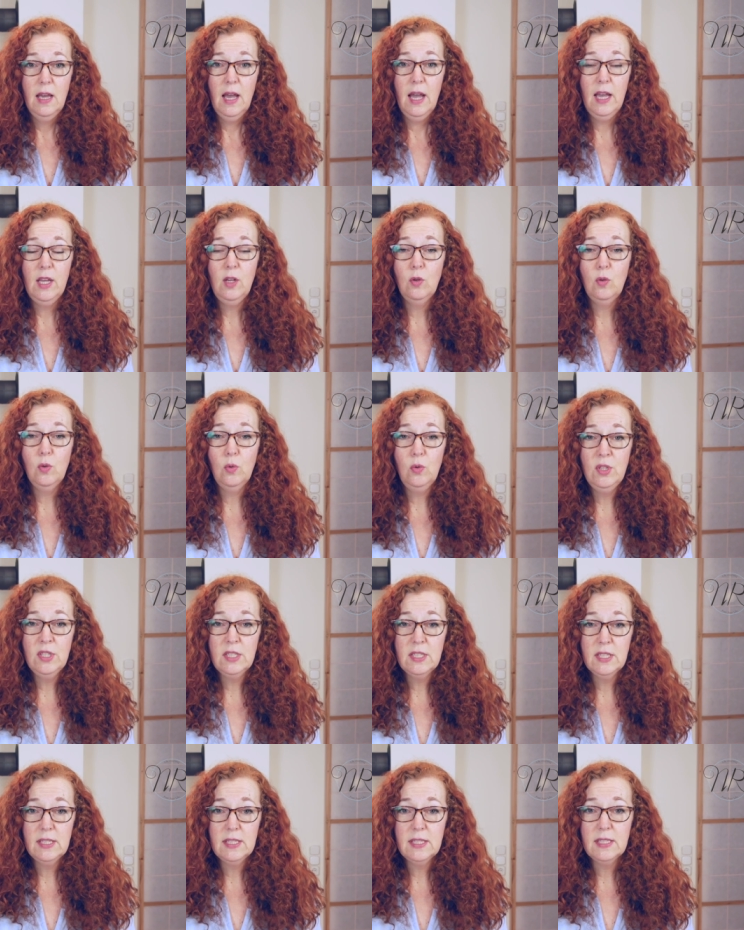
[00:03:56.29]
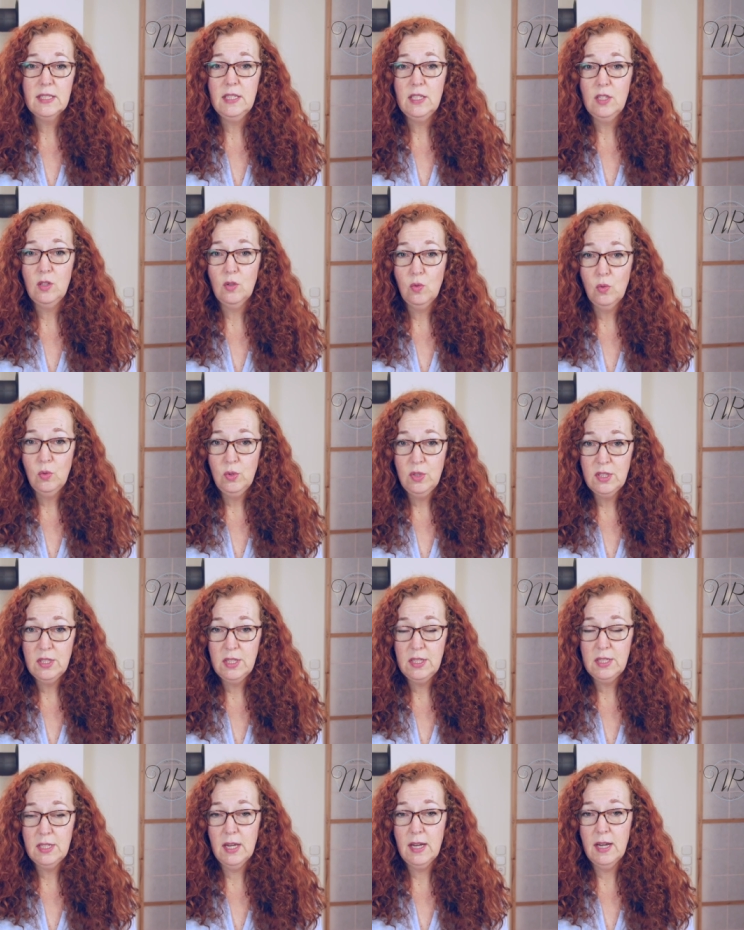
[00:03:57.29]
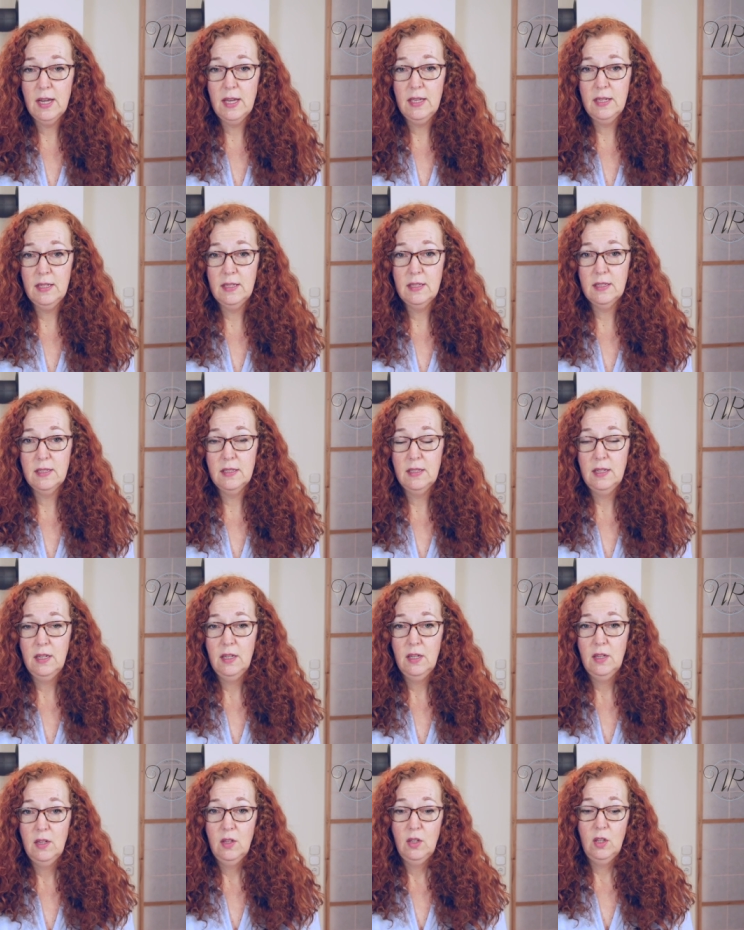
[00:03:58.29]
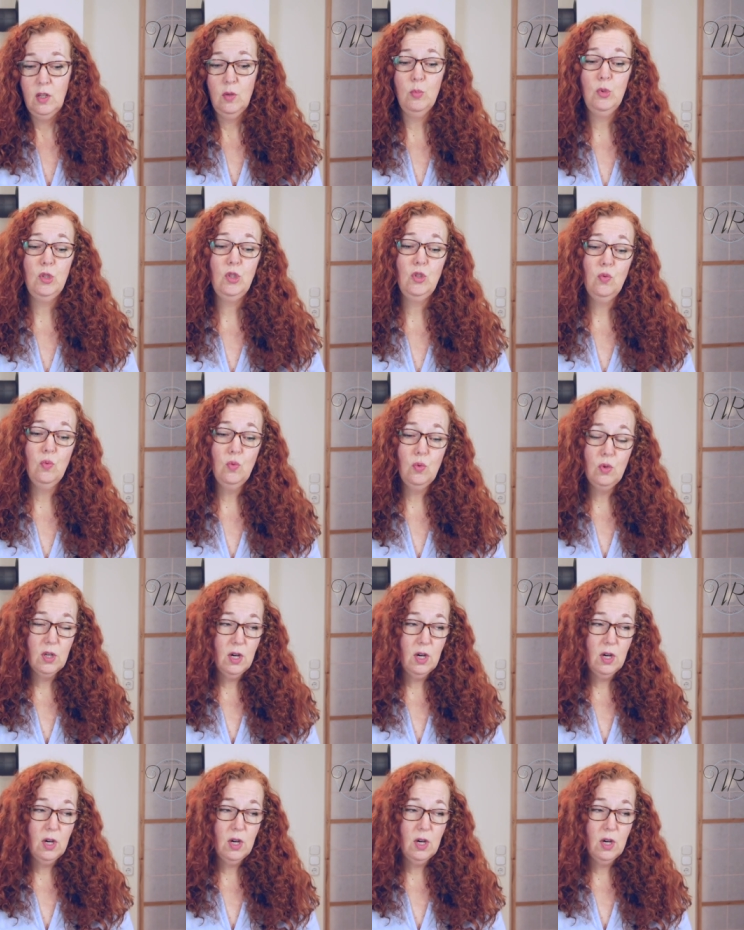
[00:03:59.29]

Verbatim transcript: Eine grundsätzliche Unsicherheit in Bezug